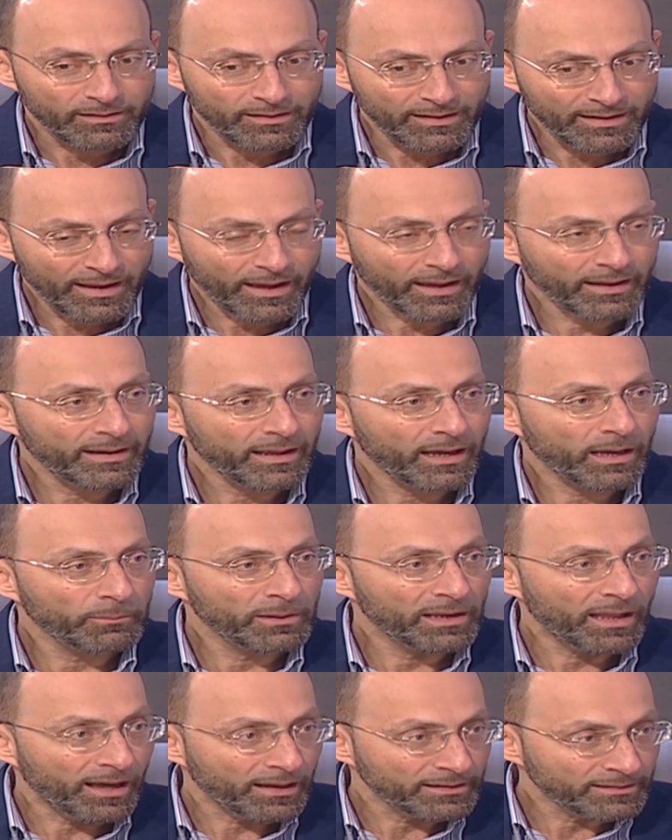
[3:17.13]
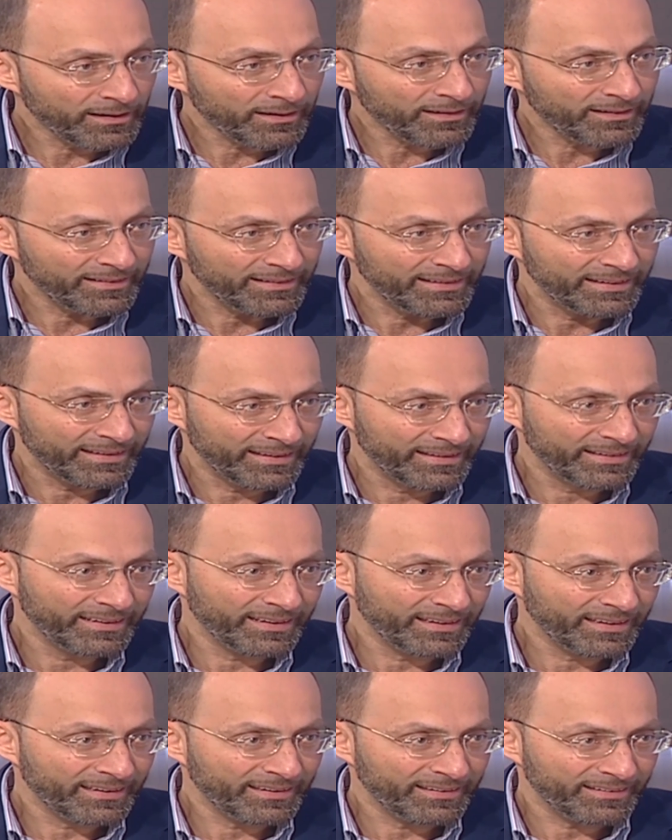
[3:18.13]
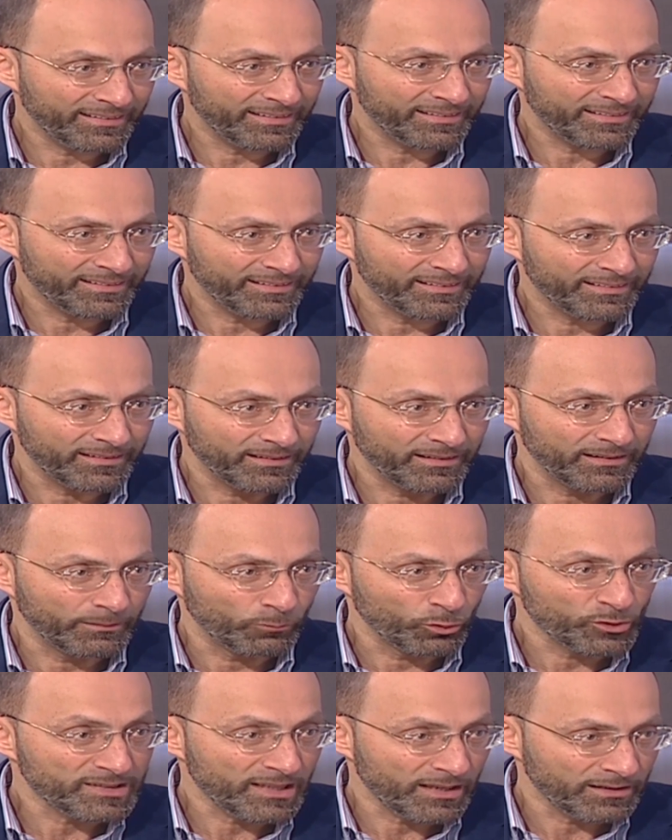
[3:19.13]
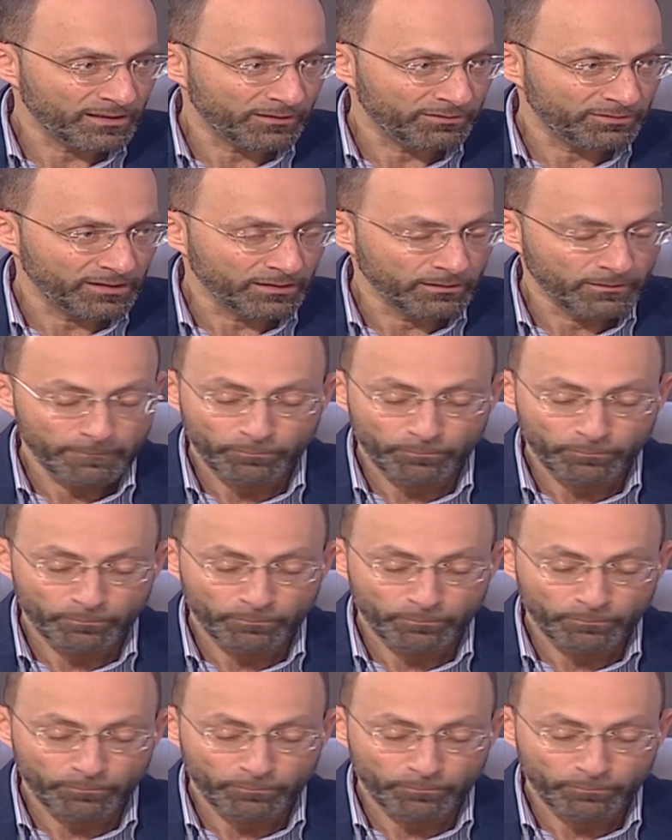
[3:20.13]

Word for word: لها علاقه بالاعضاء اللي هن آه، آه، مستهدفين